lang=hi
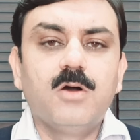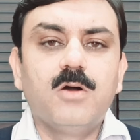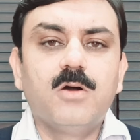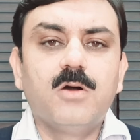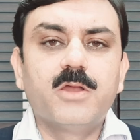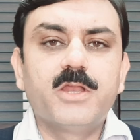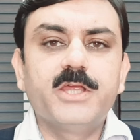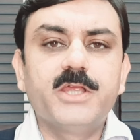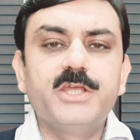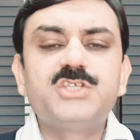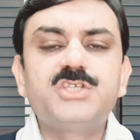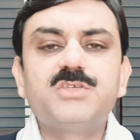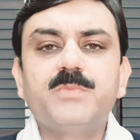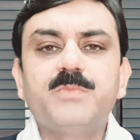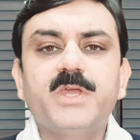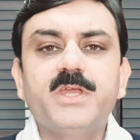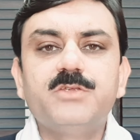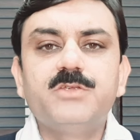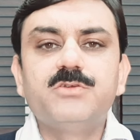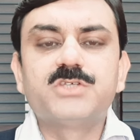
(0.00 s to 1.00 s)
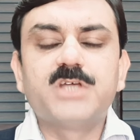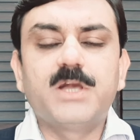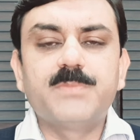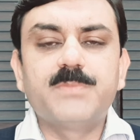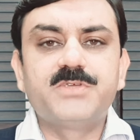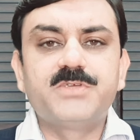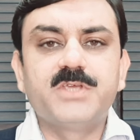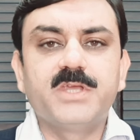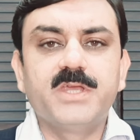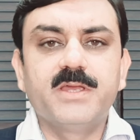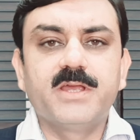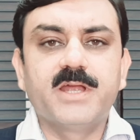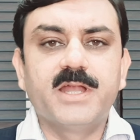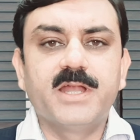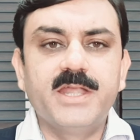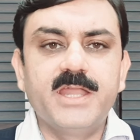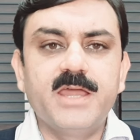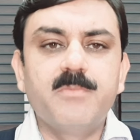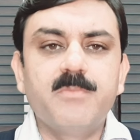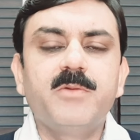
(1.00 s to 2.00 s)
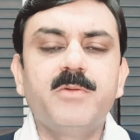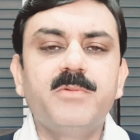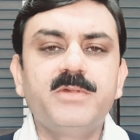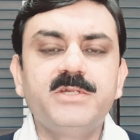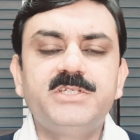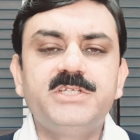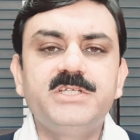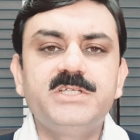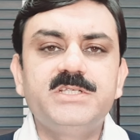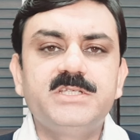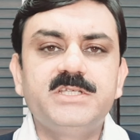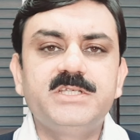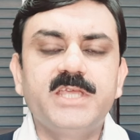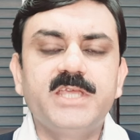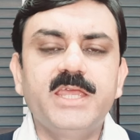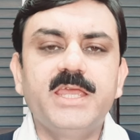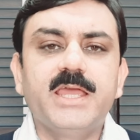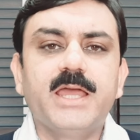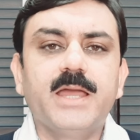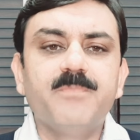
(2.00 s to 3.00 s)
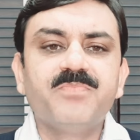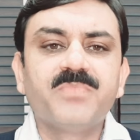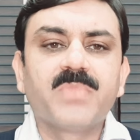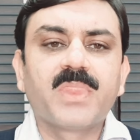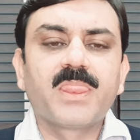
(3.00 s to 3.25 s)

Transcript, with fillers: और इसमें जो सबसे कंडेमेबल चीज़ ये है